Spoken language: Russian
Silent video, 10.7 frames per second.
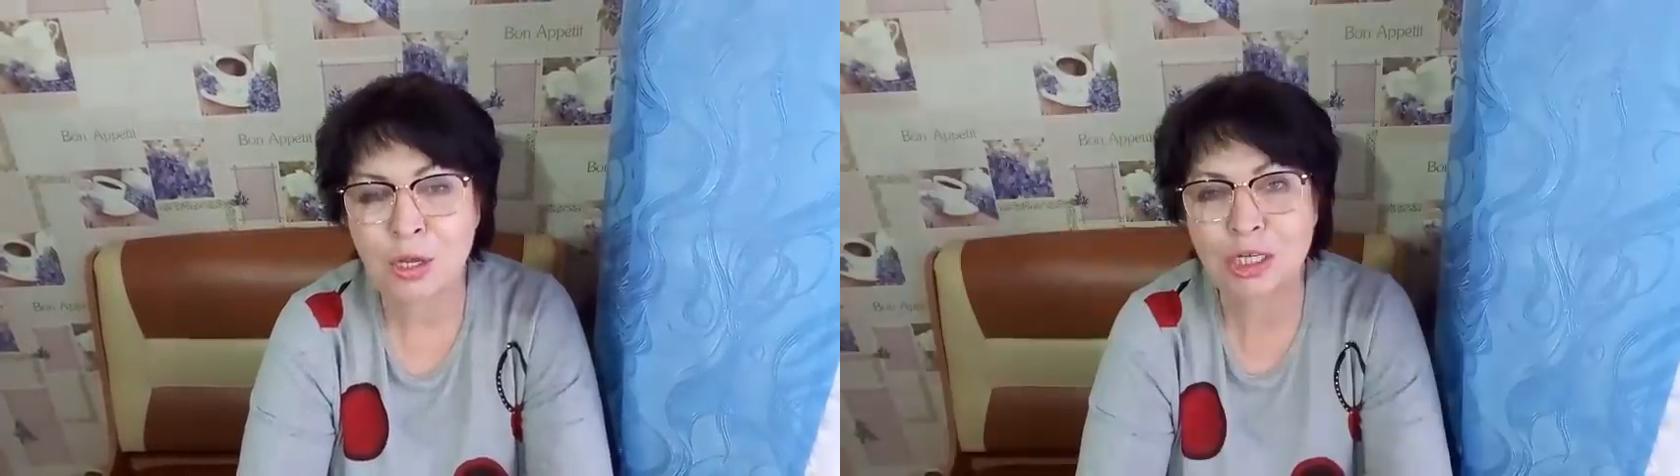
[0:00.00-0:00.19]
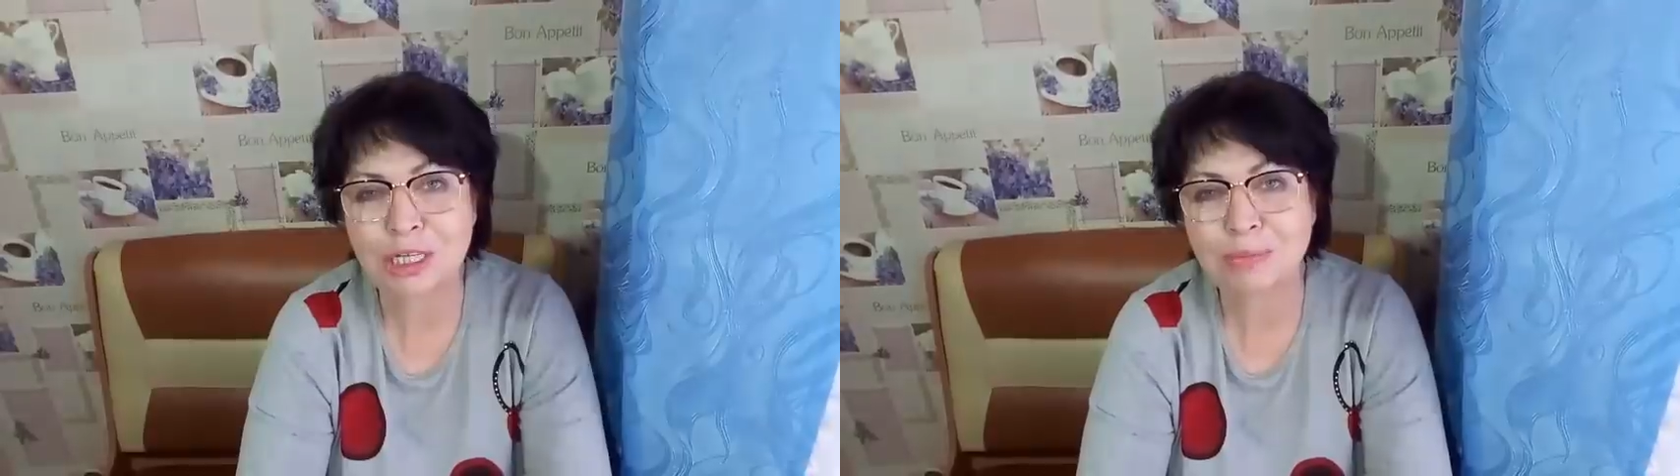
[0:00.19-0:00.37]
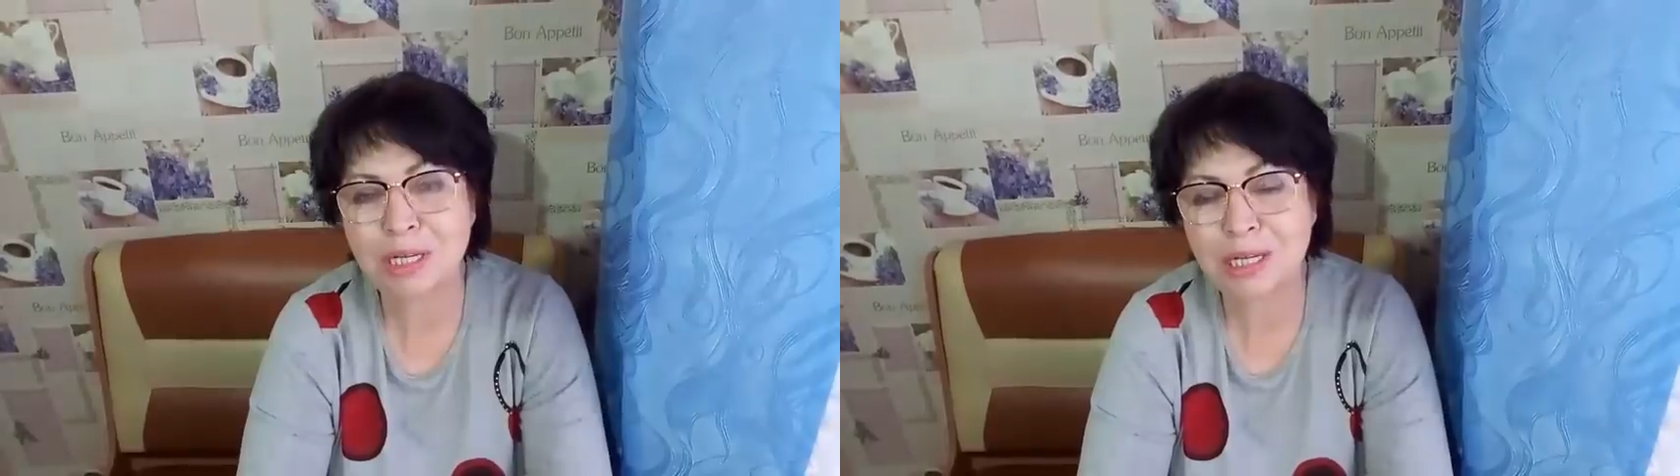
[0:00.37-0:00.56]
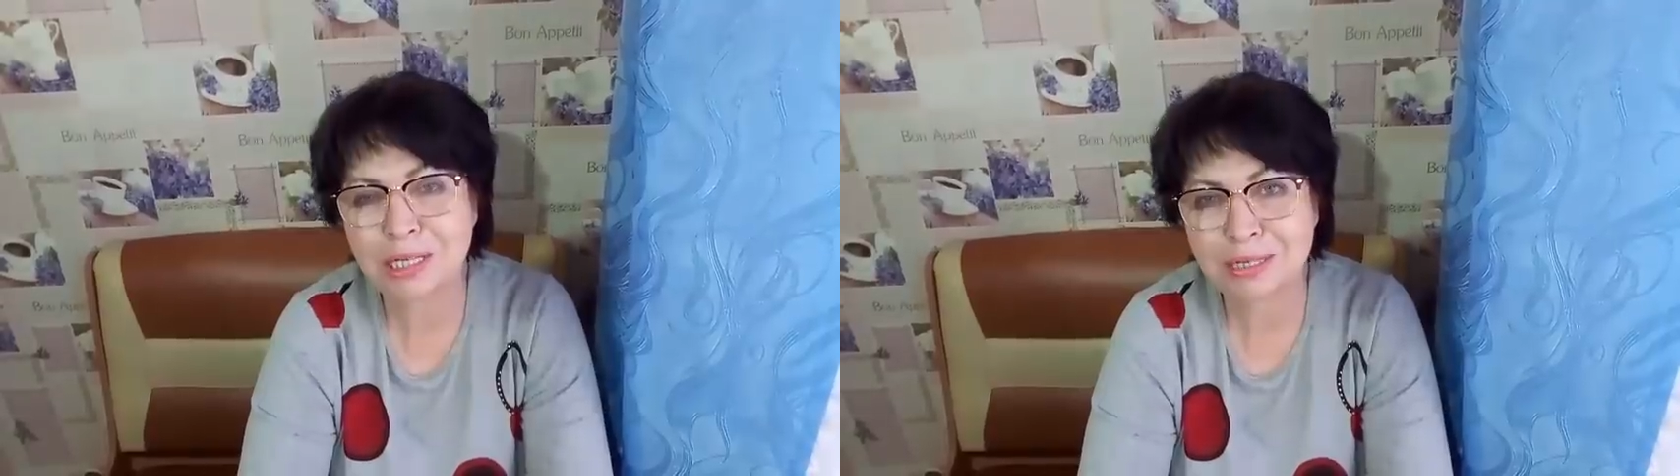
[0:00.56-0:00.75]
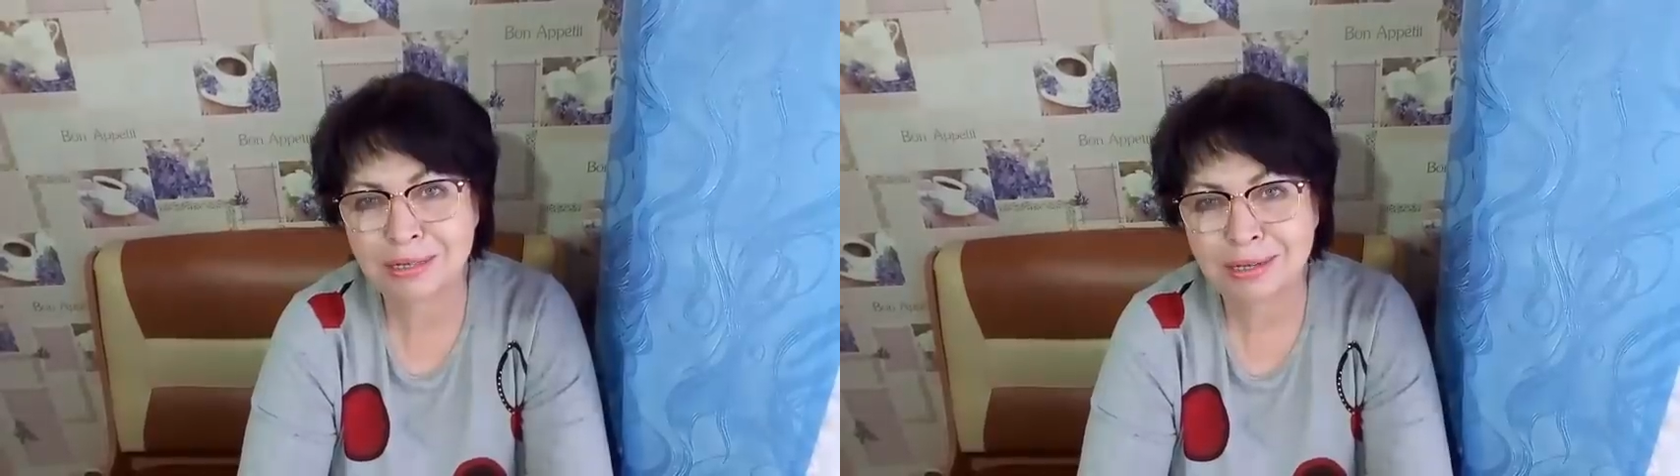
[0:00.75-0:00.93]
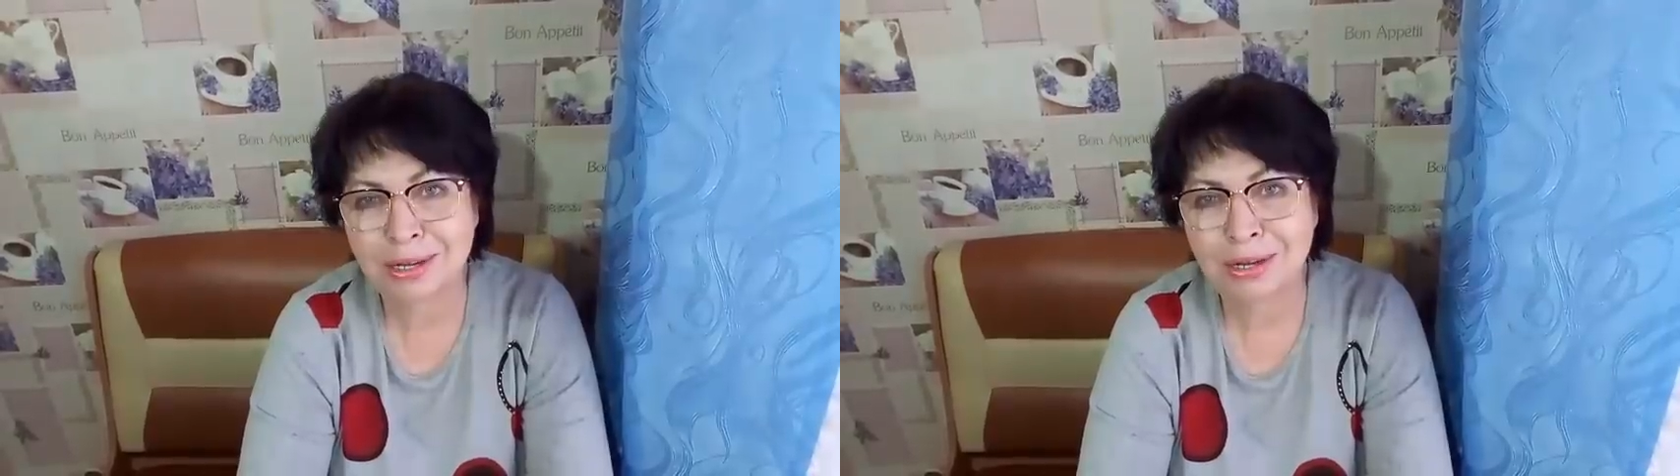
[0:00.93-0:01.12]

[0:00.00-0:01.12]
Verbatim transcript: изменить